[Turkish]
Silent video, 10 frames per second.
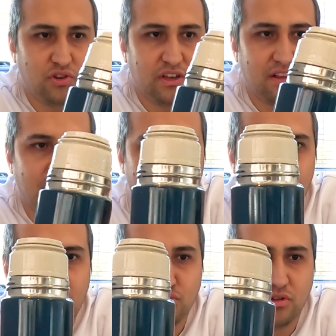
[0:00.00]
bu şekilde
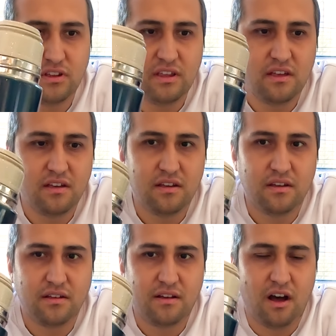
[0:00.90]
kapağı açılıyor. Yani
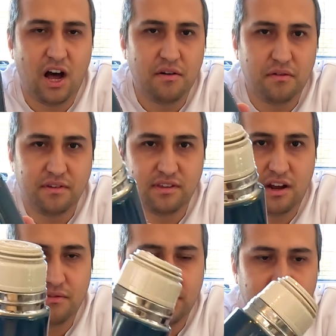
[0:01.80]
e, kahve
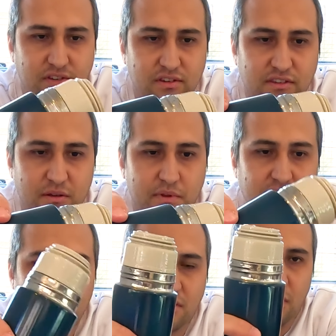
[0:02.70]
vesaire falan içeceğiniz zaman
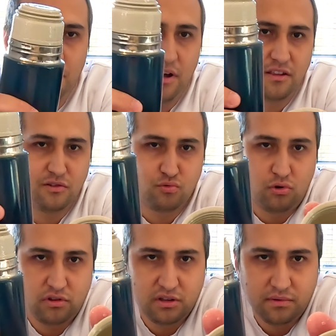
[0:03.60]
aslında kapağı da
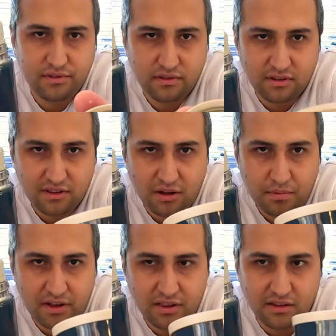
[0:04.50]
kullanabilirsiniz. yani
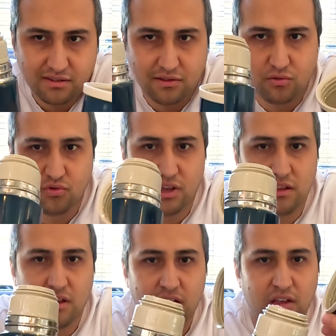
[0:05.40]
kapağı da aslında
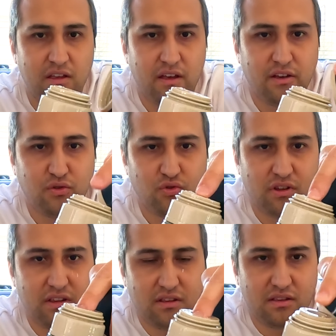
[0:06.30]
güzel. E, şuradan